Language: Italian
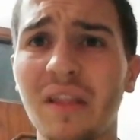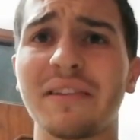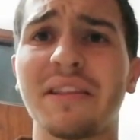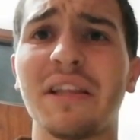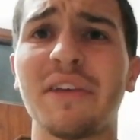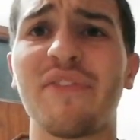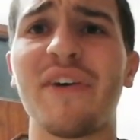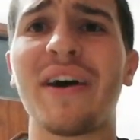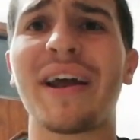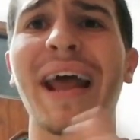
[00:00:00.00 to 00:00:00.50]

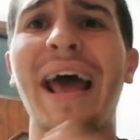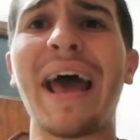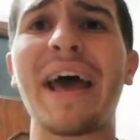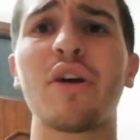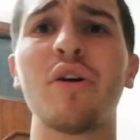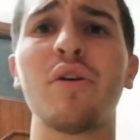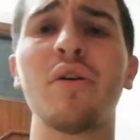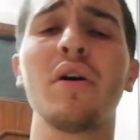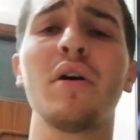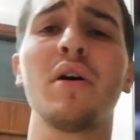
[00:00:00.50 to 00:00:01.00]
di
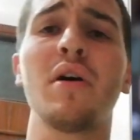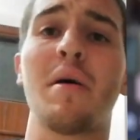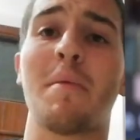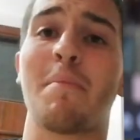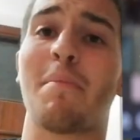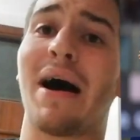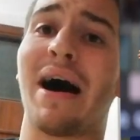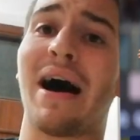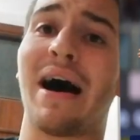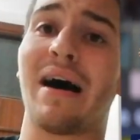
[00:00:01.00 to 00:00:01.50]
Ferrero,
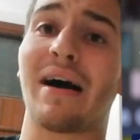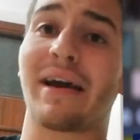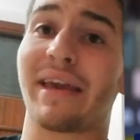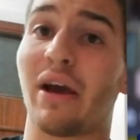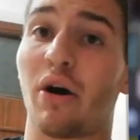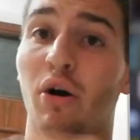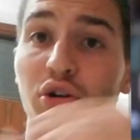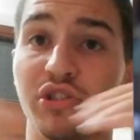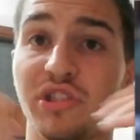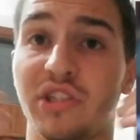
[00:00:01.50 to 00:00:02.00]
ma
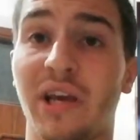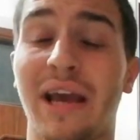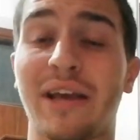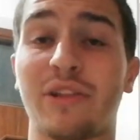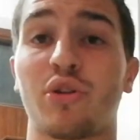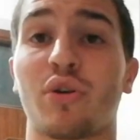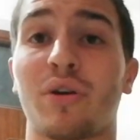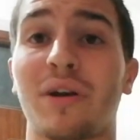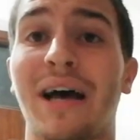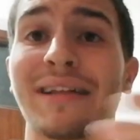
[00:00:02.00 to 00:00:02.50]
che oggi è
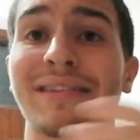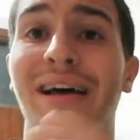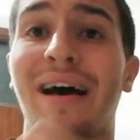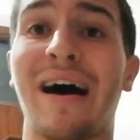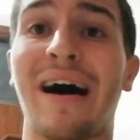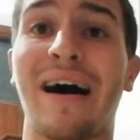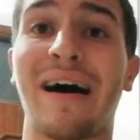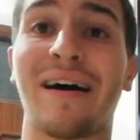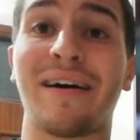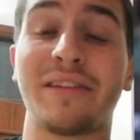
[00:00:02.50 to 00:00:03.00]

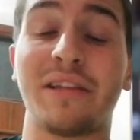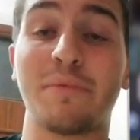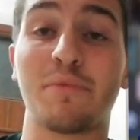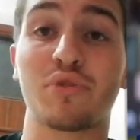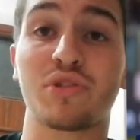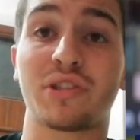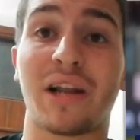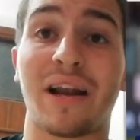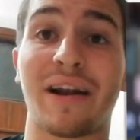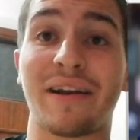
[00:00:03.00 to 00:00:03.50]
tornata a
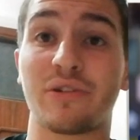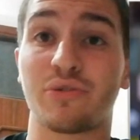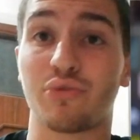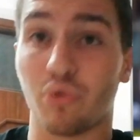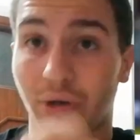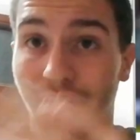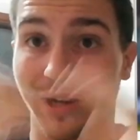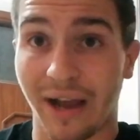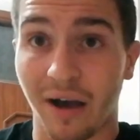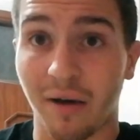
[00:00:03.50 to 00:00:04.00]
dimostrare
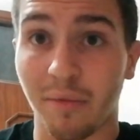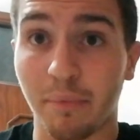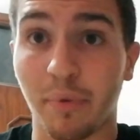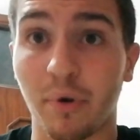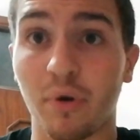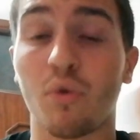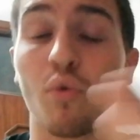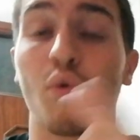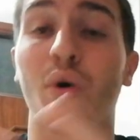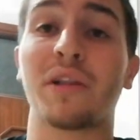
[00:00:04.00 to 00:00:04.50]
sul
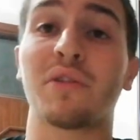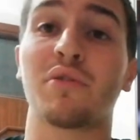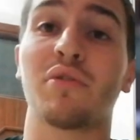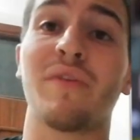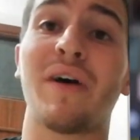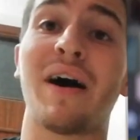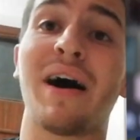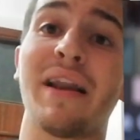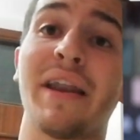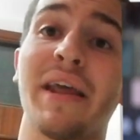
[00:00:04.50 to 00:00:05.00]
campo quanto
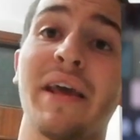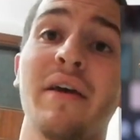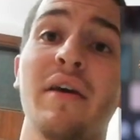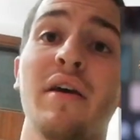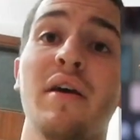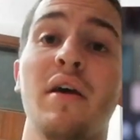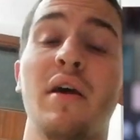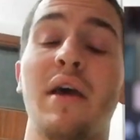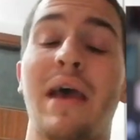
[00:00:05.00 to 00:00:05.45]
vale.